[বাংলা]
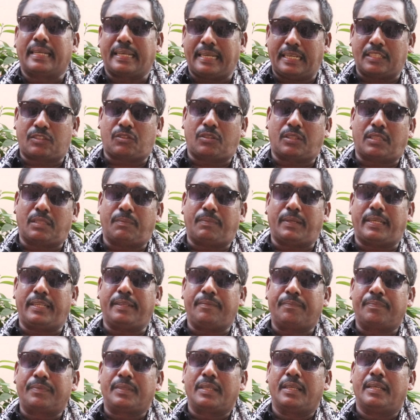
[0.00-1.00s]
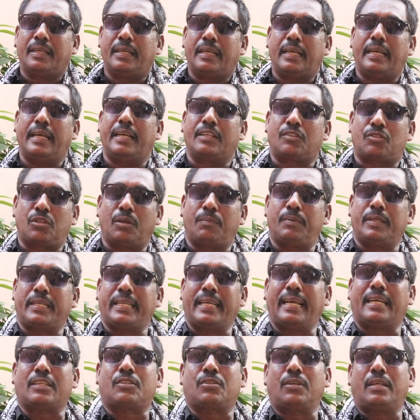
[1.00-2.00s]
কাজ করতে পারি এই
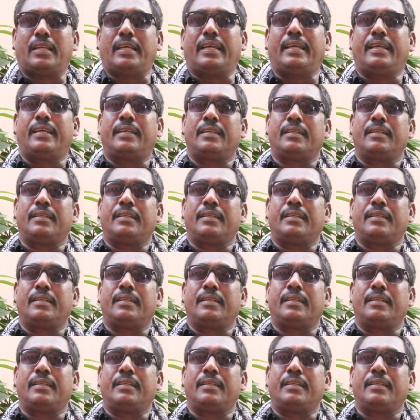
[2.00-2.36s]
ছবিটি আসলে